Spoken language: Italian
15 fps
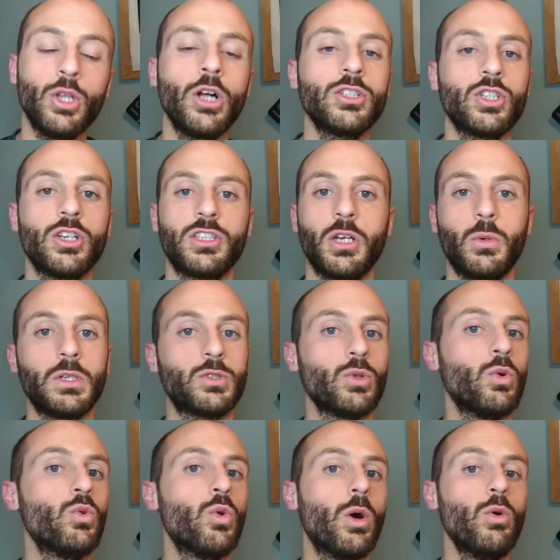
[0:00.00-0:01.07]
non so se
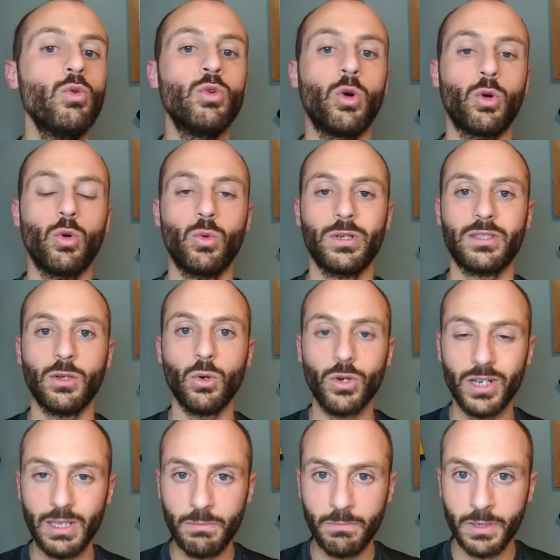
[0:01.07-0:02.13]
questo 1-1 con questa
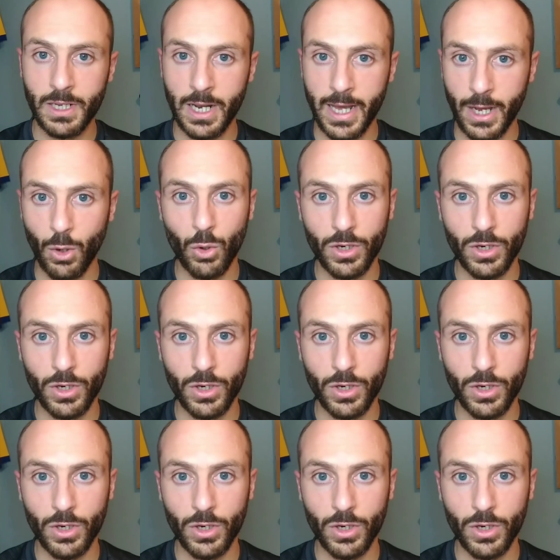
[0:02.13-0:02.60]
orribile,